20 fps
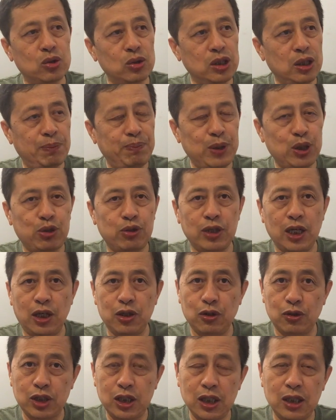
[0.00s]
你必须
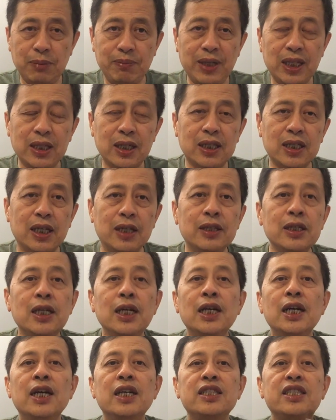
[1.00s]
要有这里面的
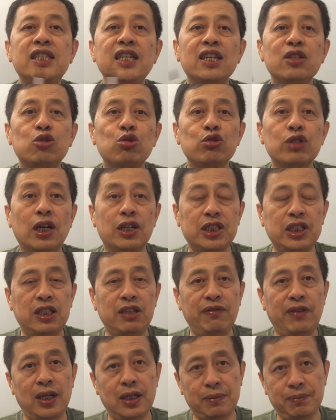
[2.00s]
人接触到
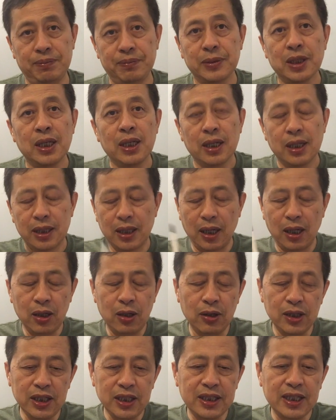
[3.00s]
西方，然
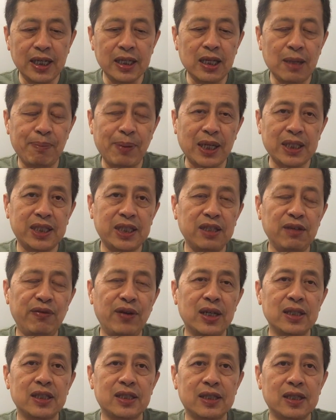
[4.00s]
后一点点把西
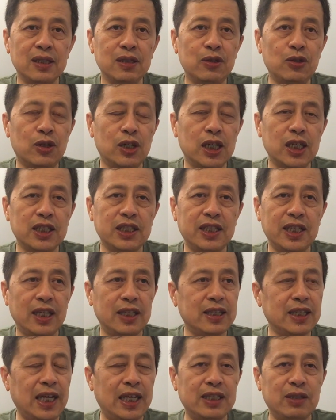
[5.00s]
方的生活和
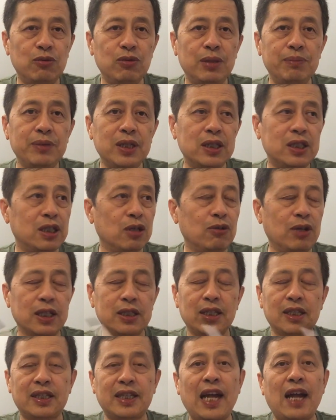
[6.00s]
现代的文明情
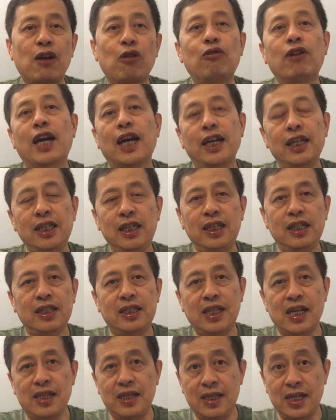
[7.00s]
况再带回来，一
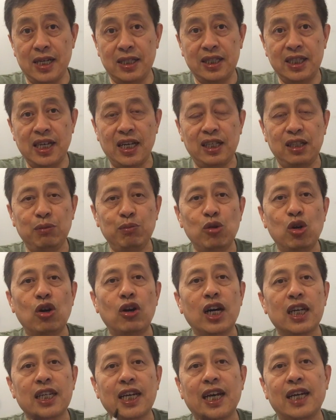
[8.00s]
点点潜移默
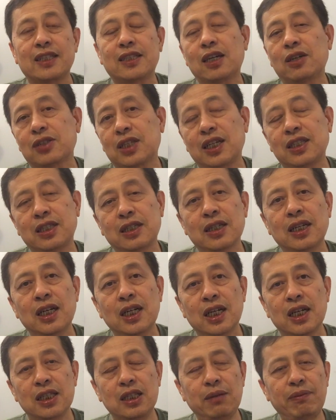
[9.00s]
化的改造才行。
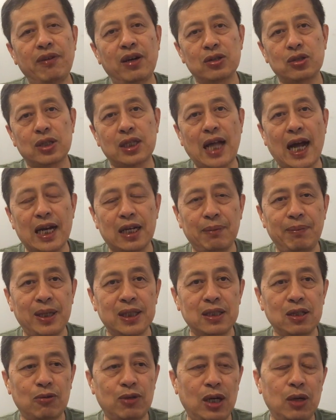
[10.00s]
你比方说塔利
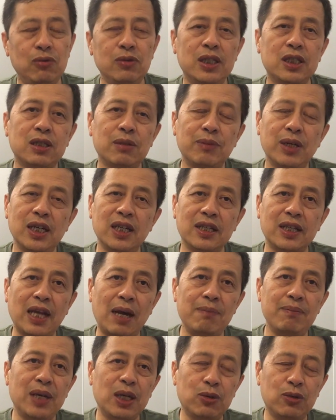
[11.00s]
班这块为什么很
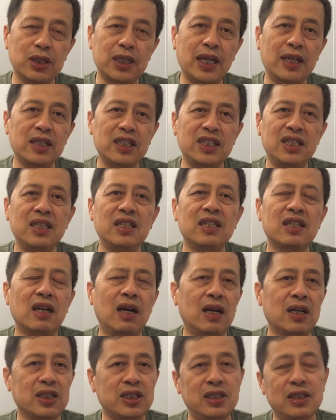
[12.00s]
难？美国在那经营
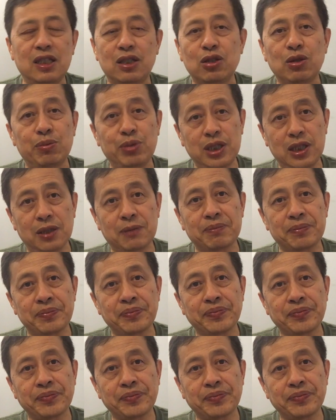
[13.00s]
了20年都不行。